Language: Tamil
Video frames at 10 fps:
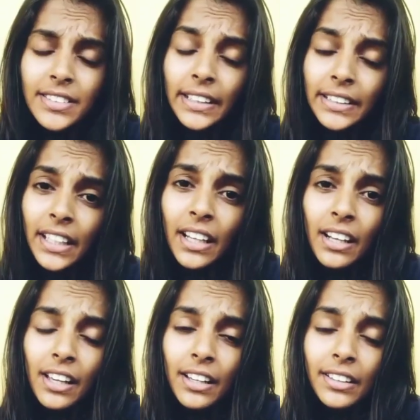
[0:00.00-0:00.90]

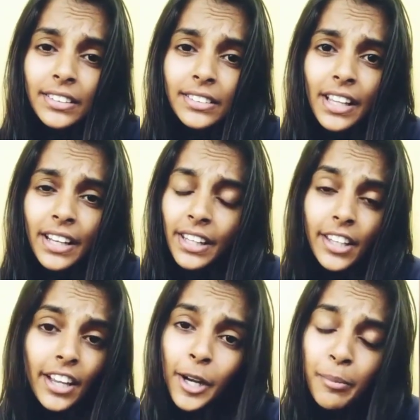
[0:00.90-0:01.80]
சட்டங்களை என்னைக்கு
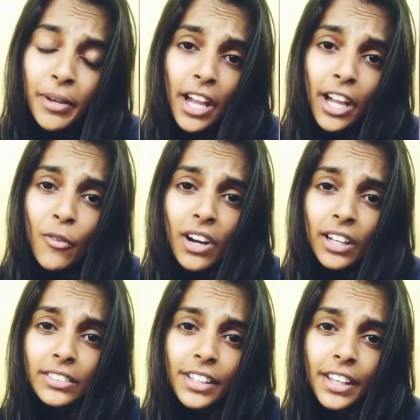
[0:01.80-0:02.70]

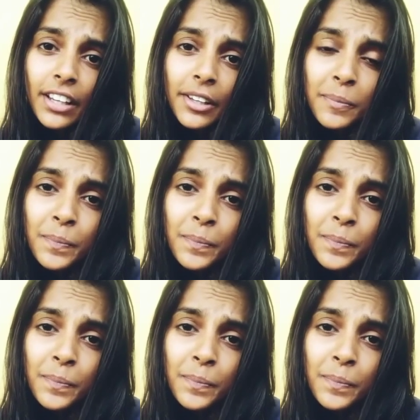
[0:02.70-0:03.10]
கடுமையாக்குவாங்கன்னு தெரியல